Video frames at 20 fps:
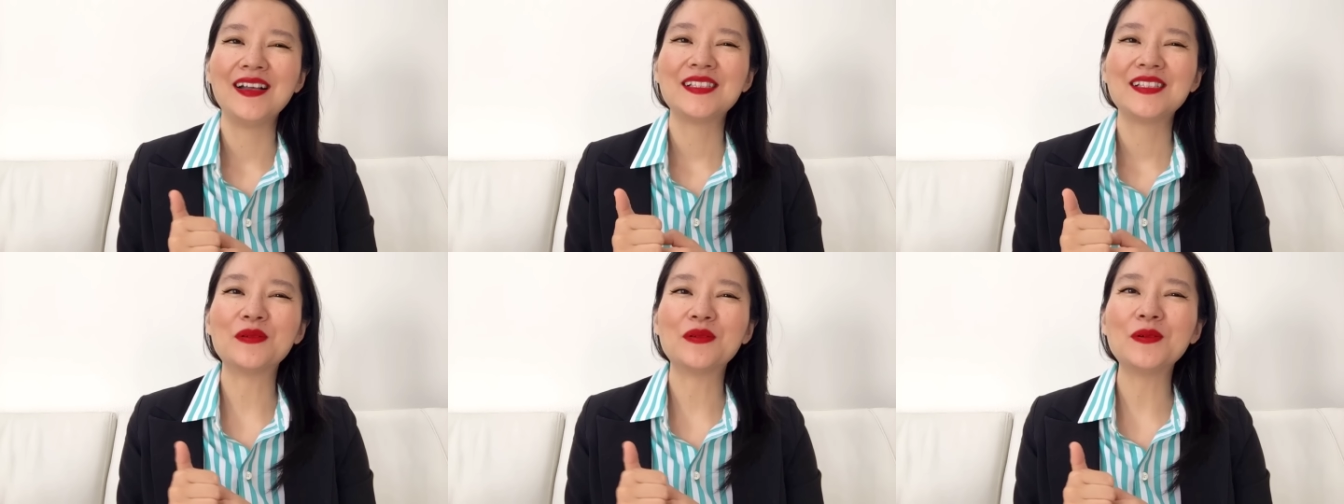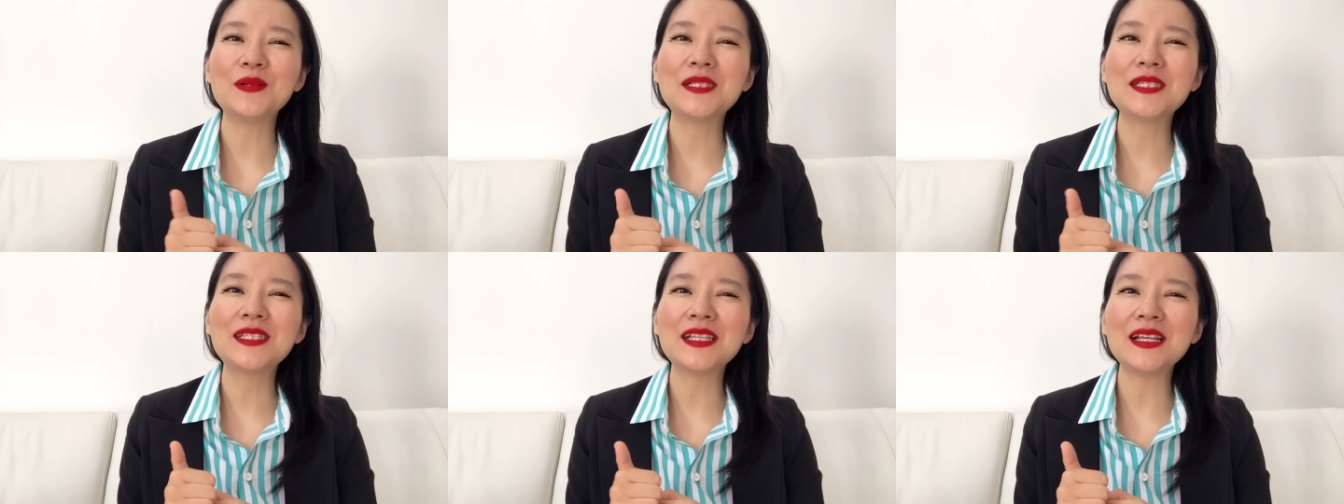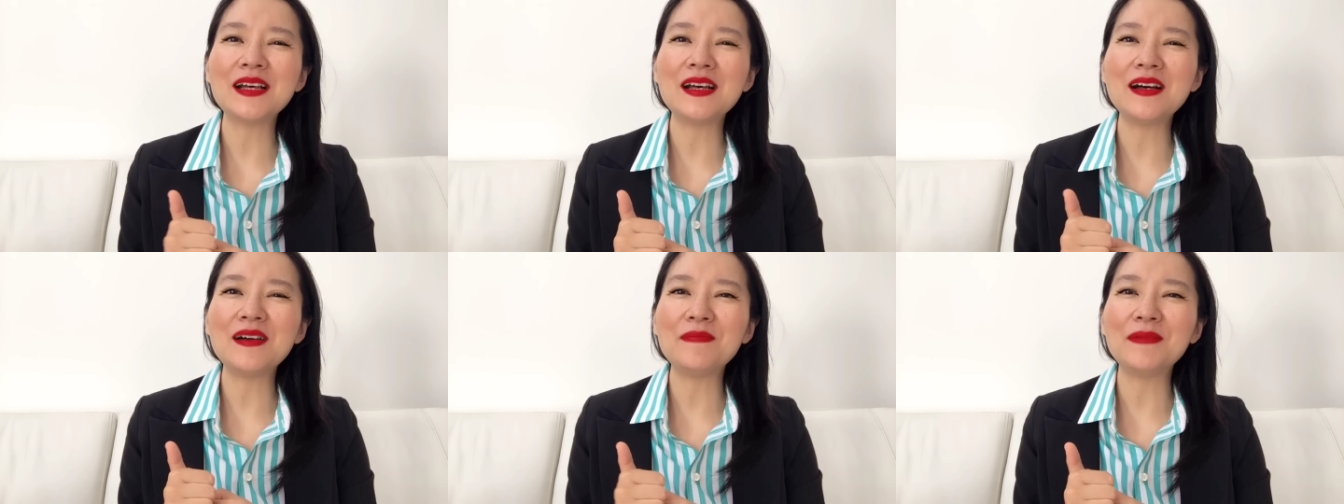怎么会
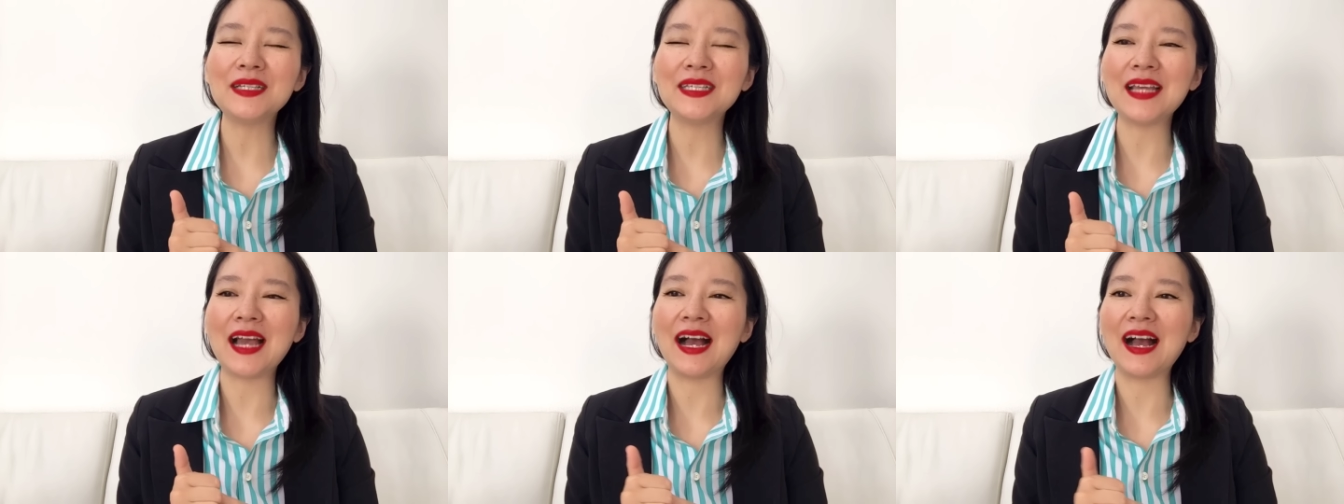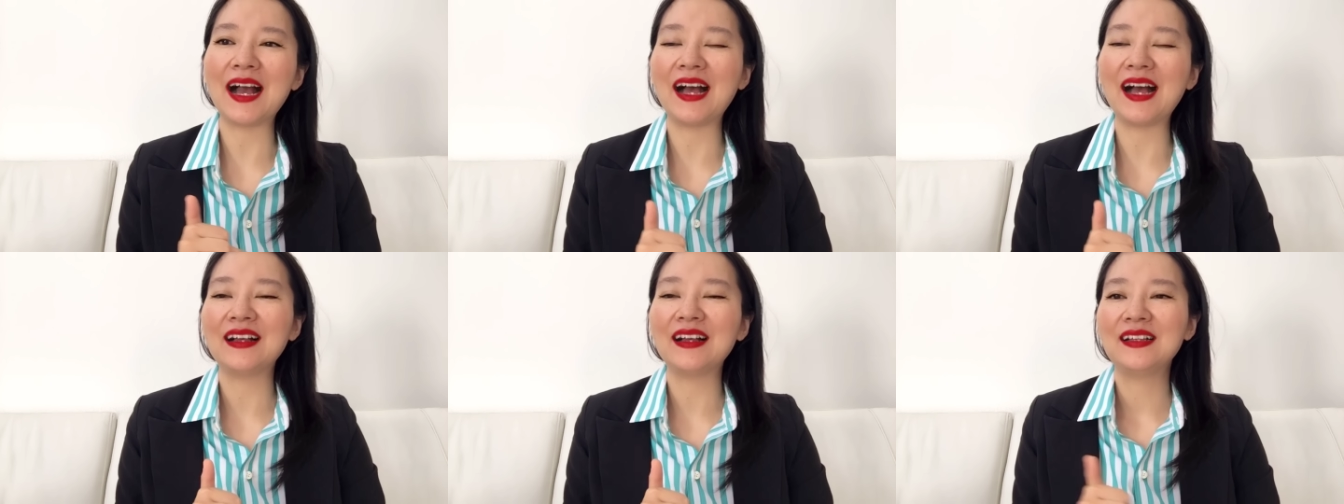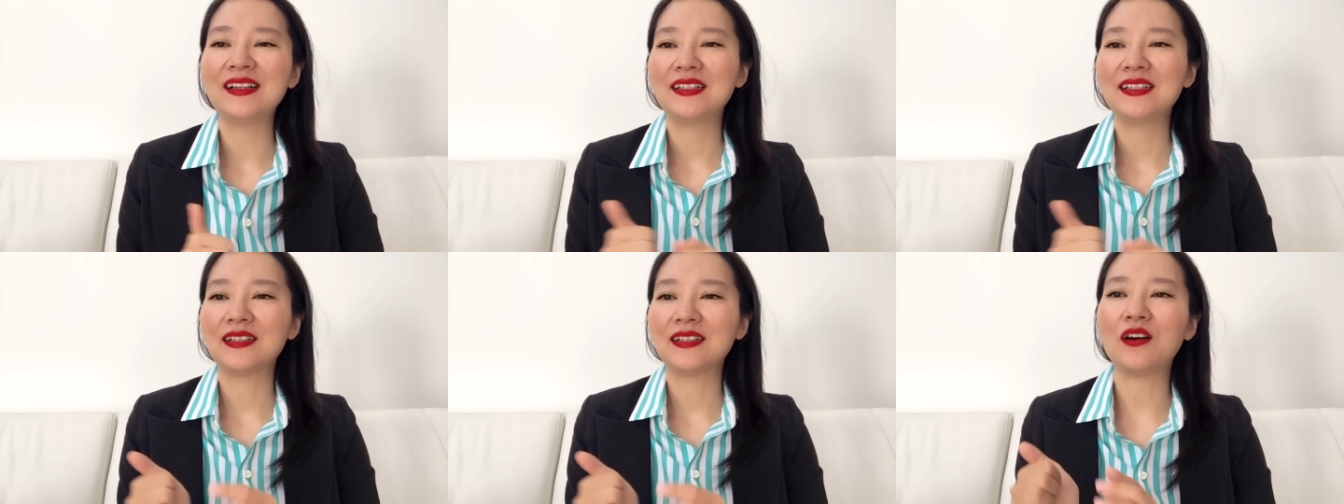这么痒
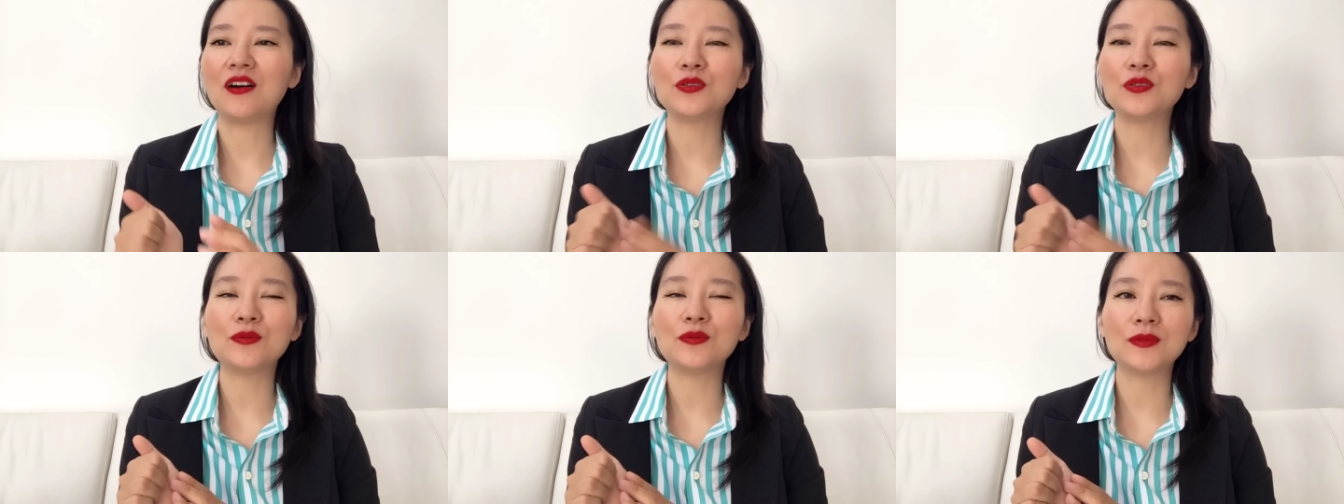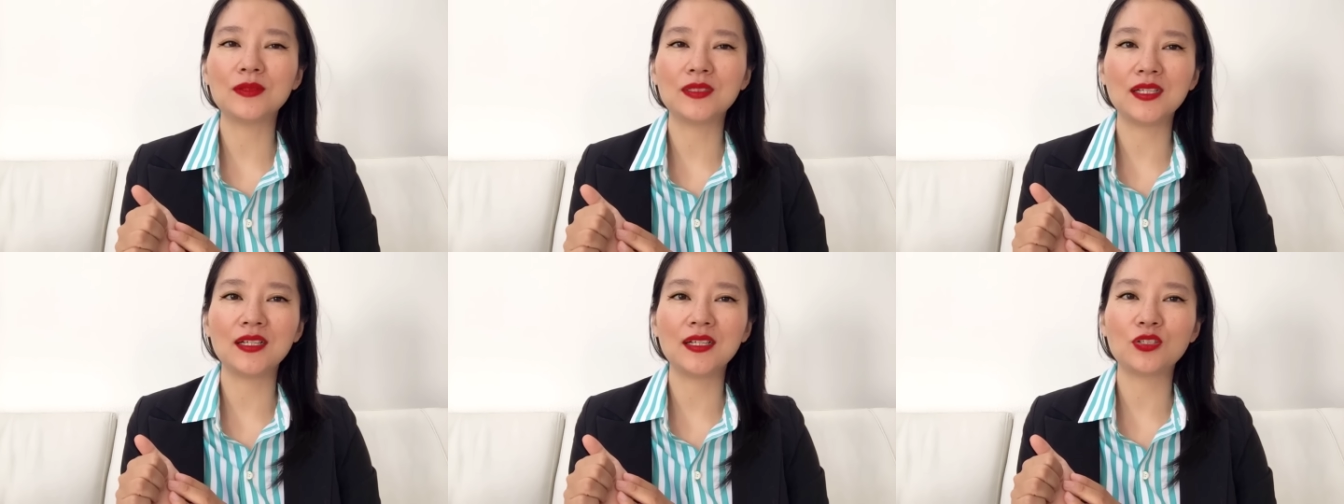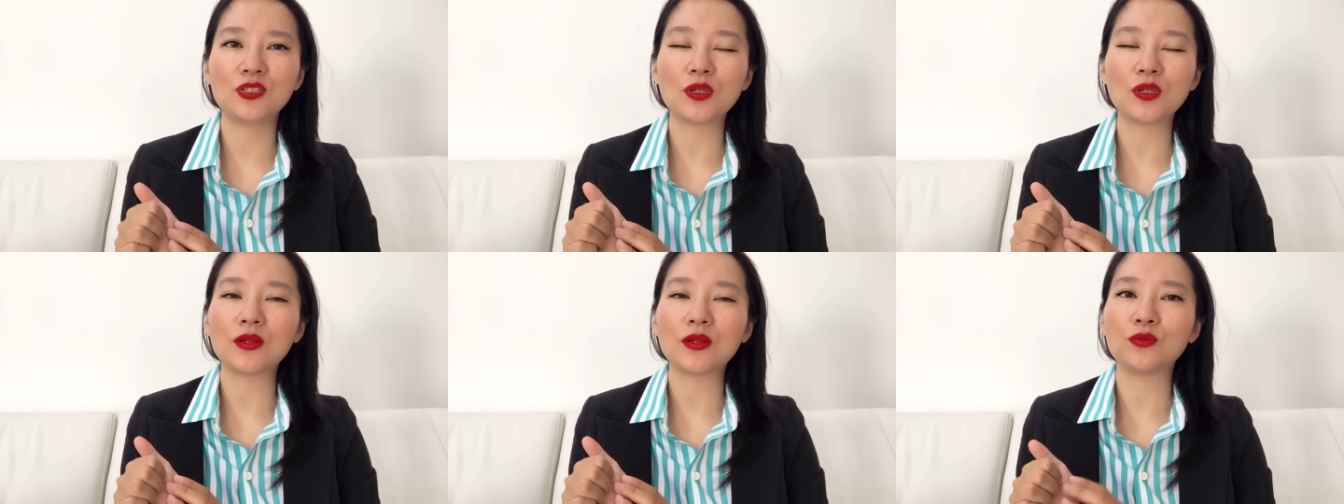啊？ 然后用那
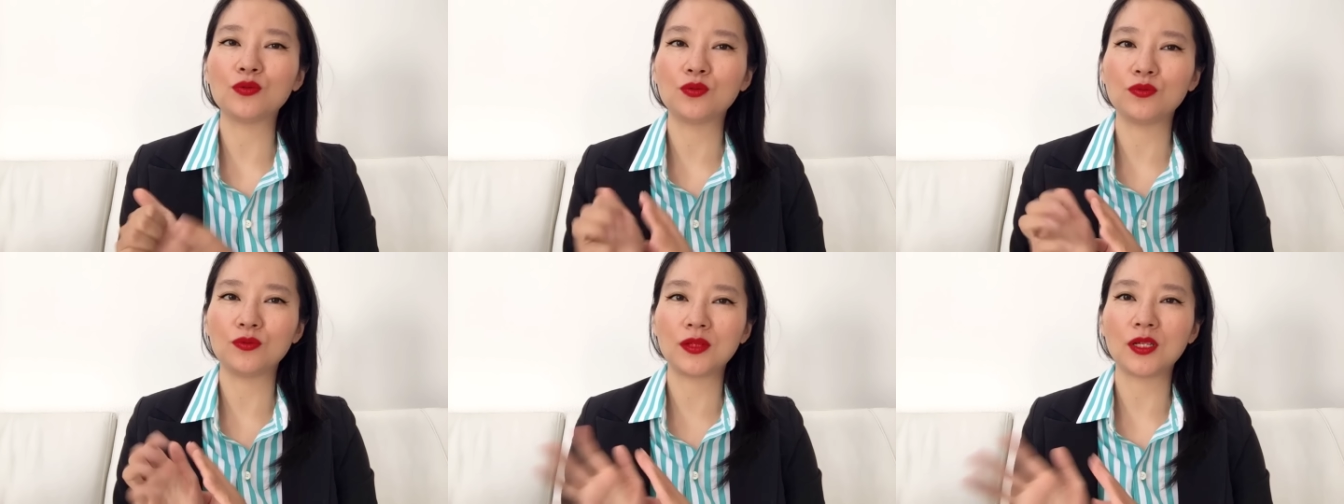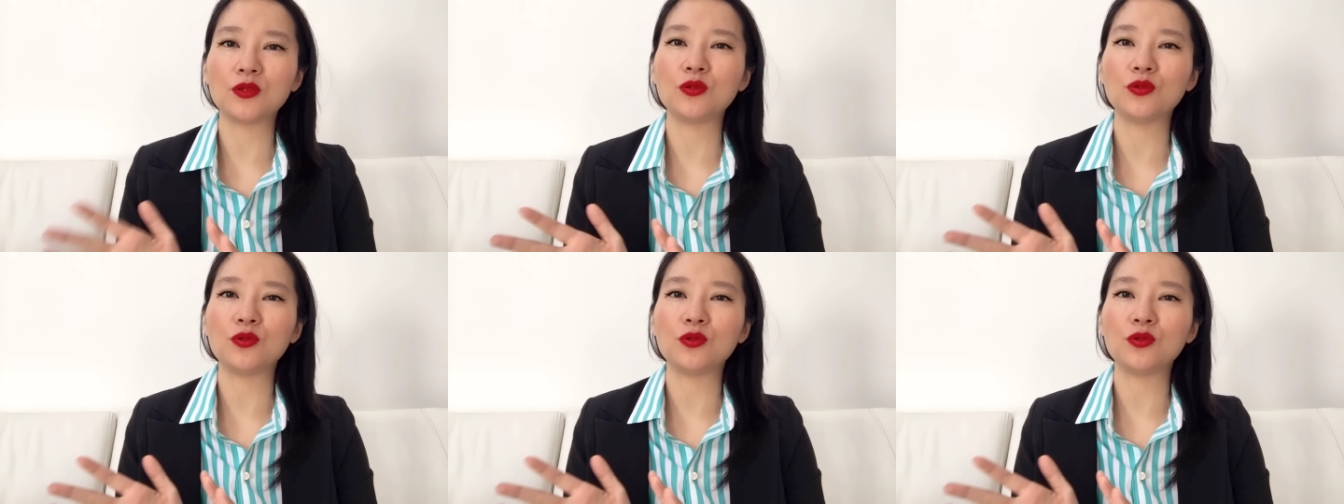个蒜头涂上